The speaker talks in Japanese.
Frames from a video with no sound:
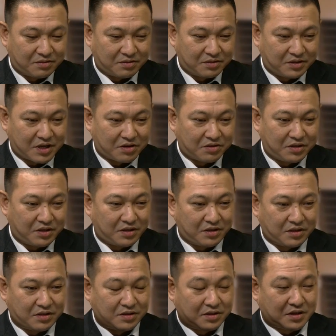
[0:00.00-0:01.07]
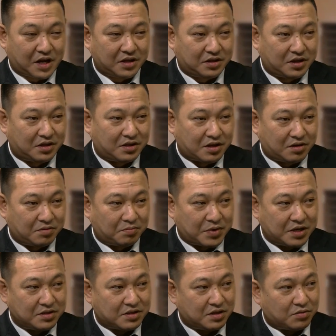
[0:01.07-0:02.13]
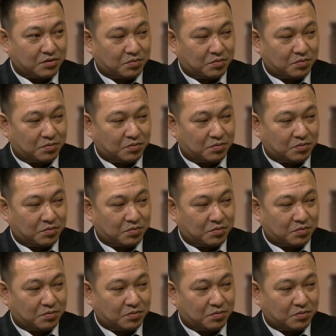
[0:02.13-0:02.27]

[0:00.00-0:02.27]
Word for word: 逆に帰ってきてベンチにこ